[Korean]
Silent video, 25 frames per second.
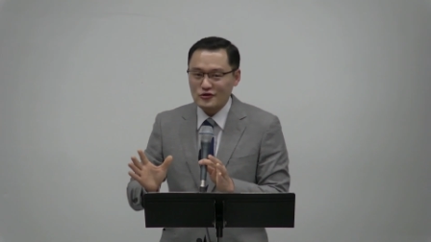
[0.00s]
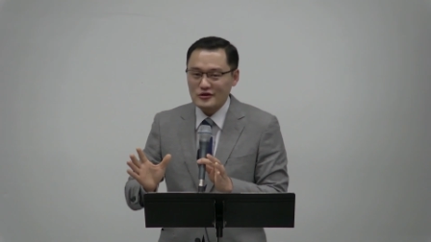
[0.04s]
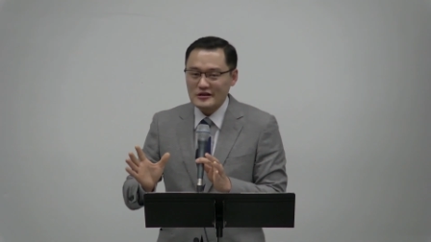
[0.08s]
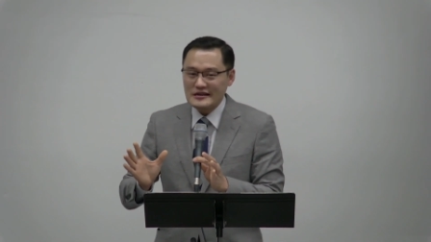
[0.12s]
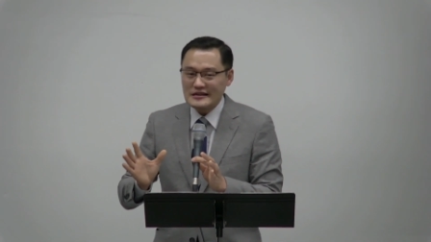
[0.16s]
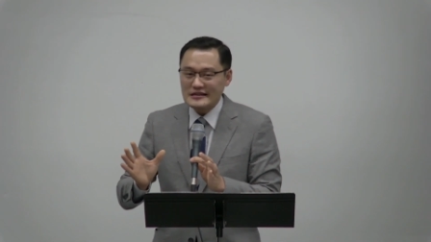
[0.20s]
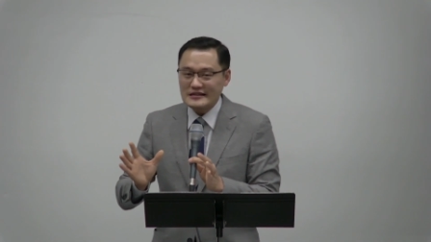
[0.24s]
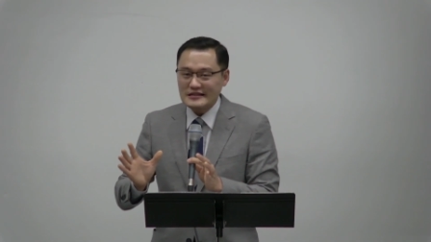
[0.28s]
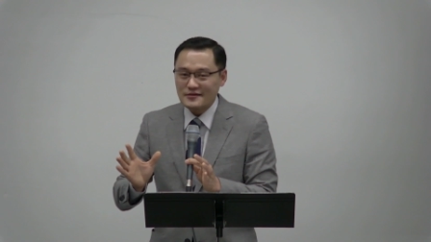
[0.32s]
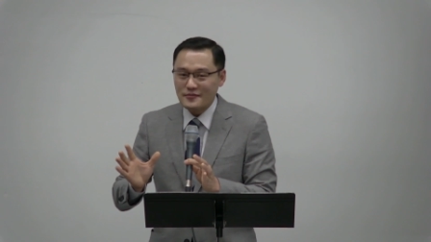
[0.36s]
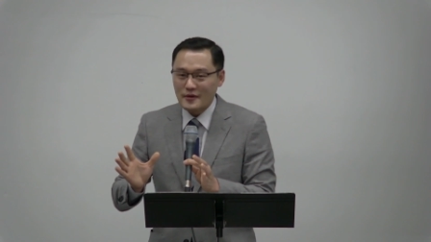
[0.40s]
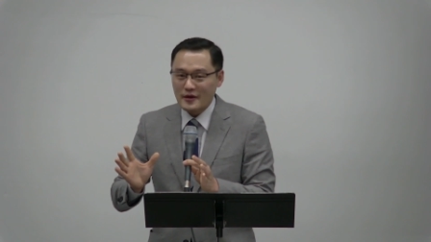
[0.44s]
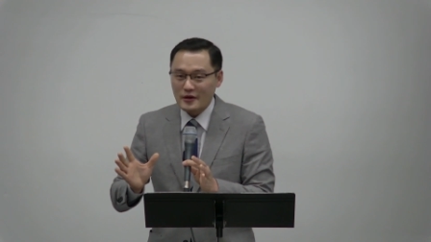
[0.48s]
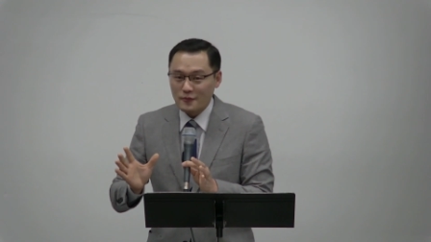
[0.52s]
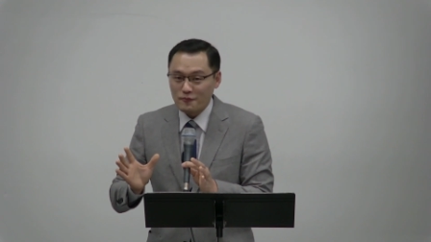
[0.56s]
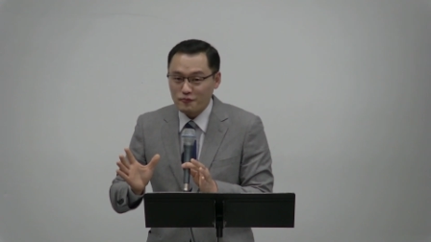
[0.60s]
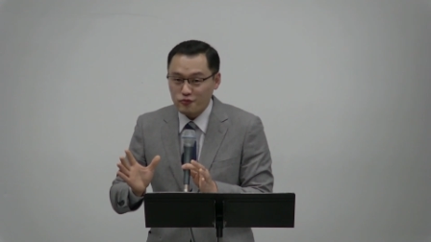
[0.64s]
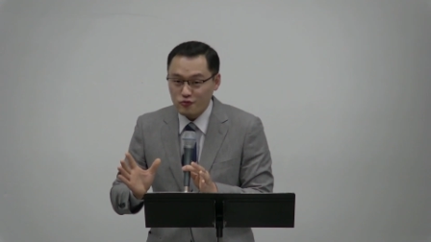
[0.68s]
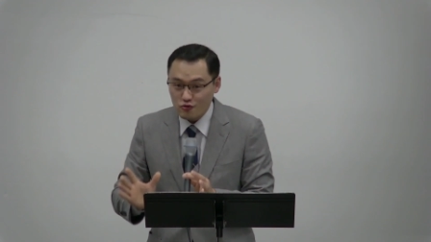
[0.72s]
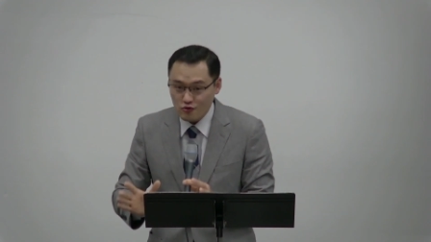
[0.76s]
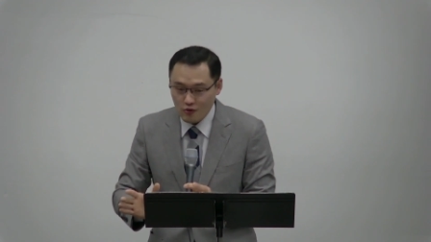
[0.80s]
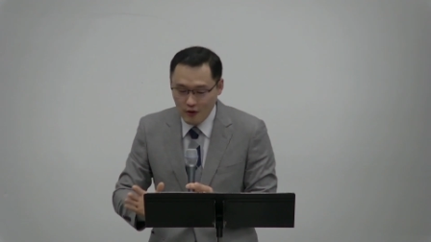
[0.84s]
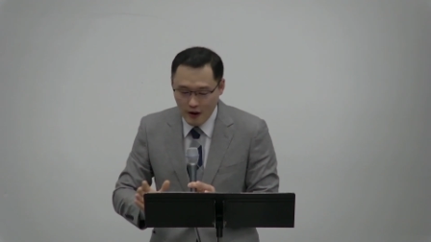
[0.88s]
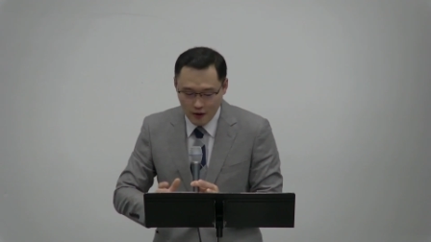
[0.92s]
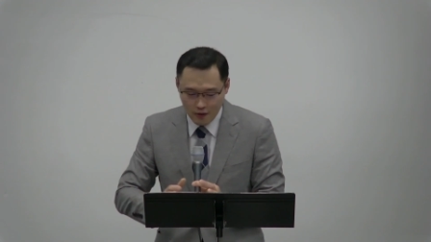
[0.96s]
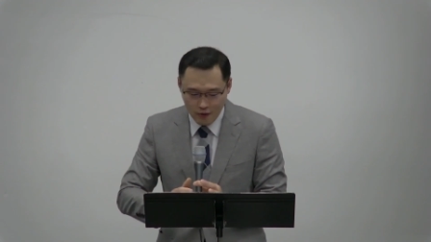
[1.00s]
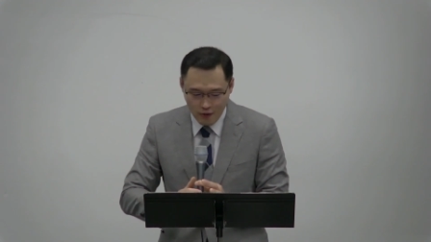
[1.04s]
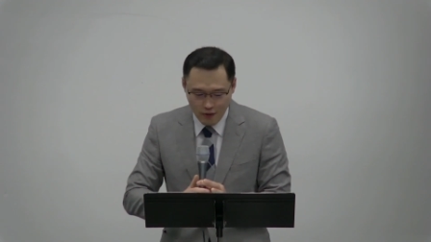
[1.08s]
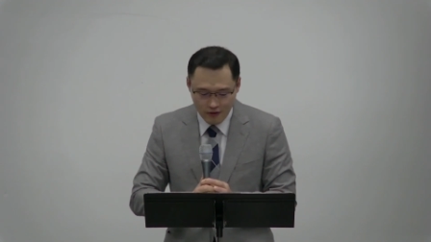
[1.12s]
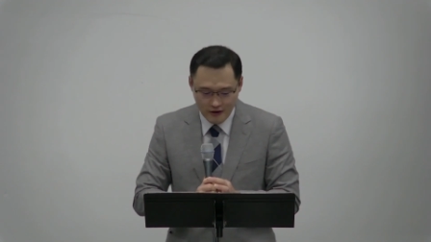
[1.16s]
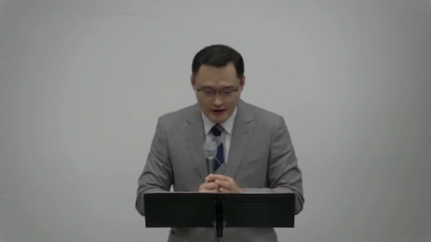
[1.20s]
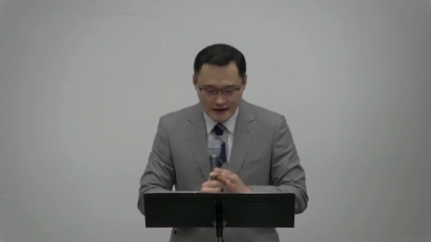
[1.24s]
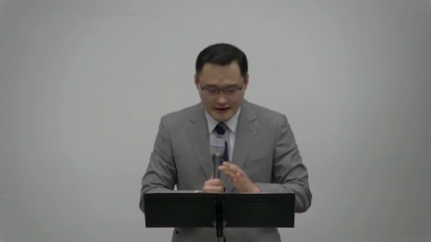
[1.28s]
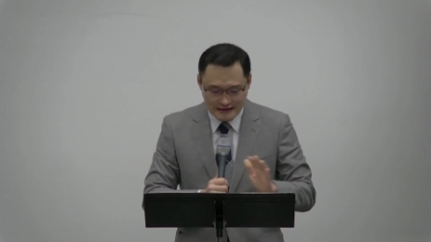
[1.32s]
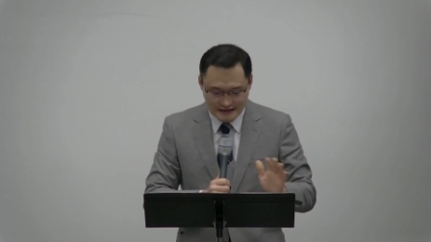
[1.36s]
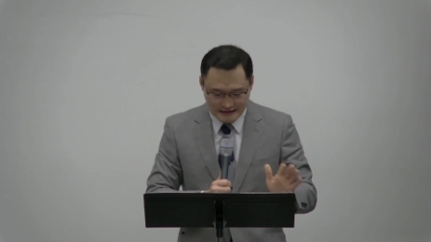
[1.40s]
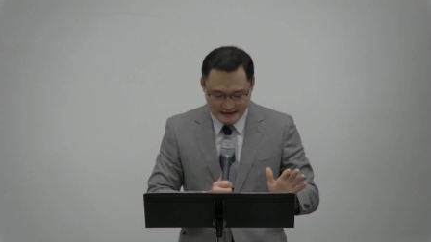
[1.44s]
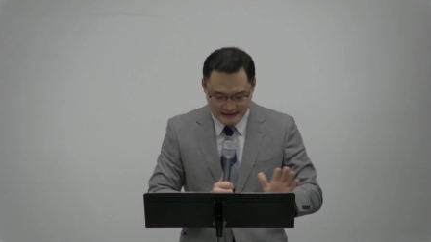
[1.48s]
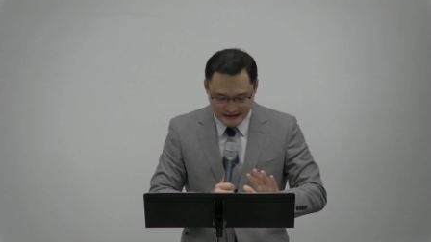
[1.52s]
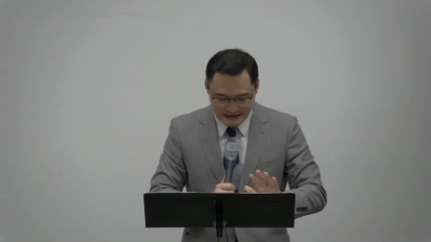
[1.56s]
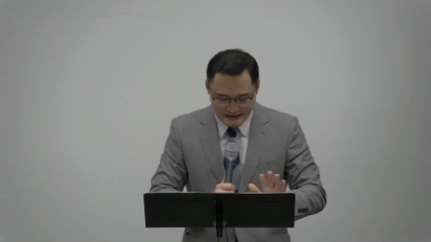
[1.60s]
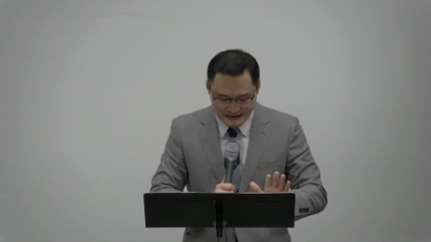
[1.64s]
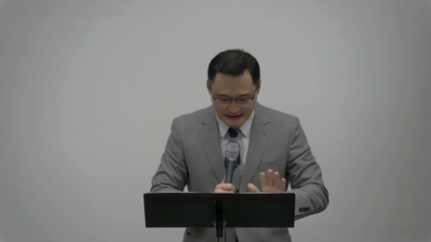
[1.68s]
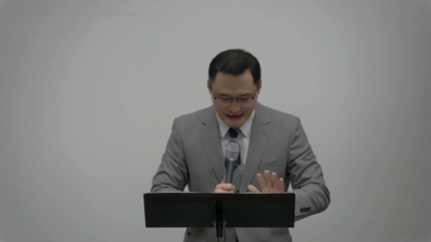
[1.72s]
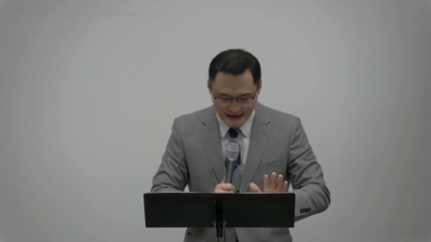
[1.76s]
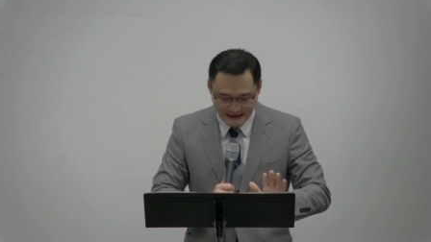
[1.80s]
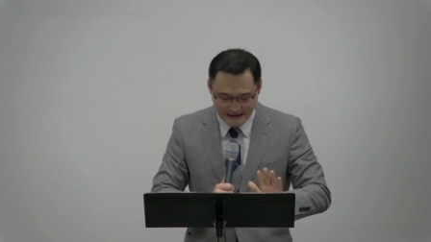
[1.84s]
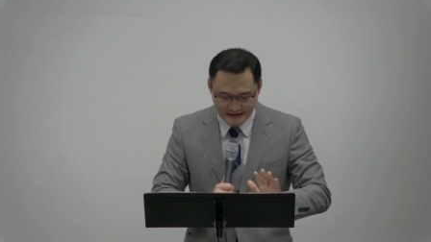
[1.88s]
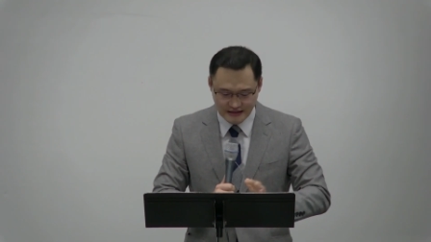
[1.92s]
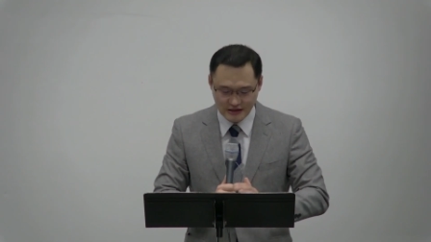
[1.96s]
있음에도 불구하고
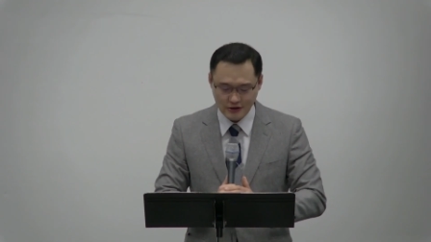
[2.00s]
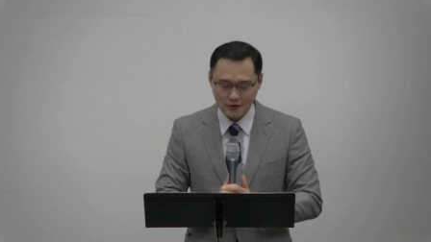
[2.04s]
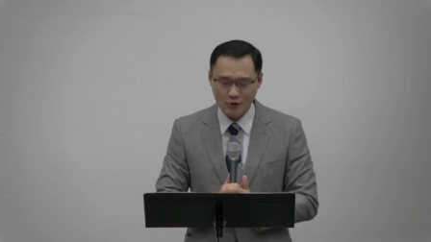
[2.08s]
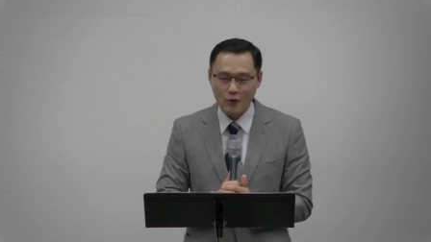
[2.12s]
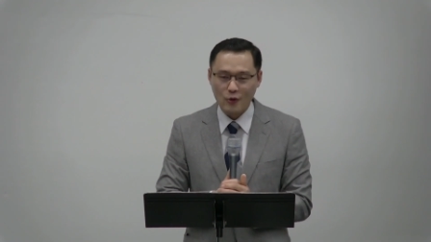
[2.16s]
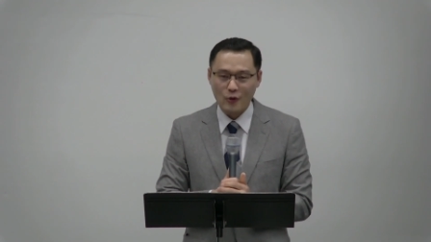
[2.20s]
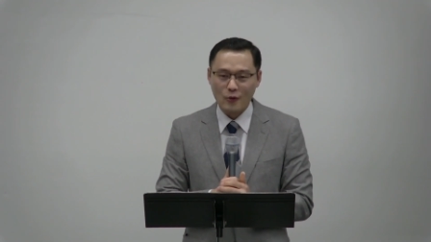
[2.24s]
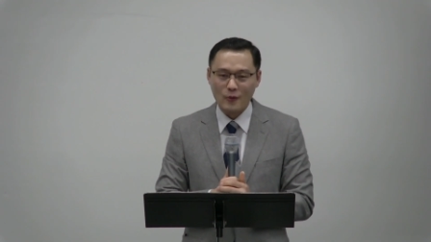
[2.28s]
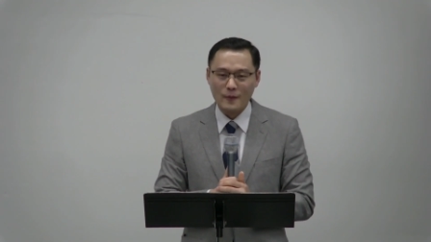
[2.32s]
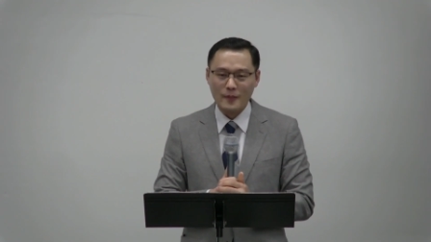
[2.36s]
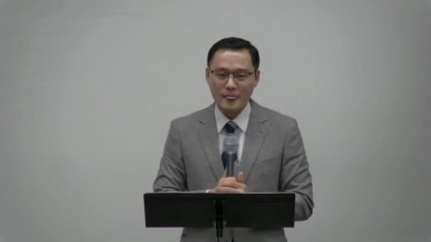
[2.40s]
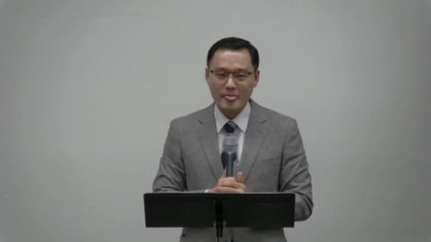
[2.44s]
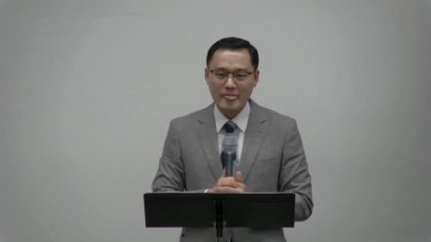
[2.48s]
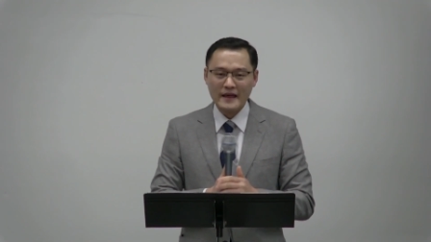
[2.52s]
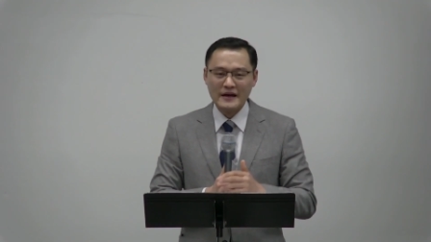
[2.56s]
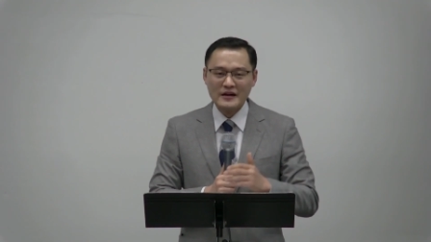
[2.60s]
그렇지 않으시고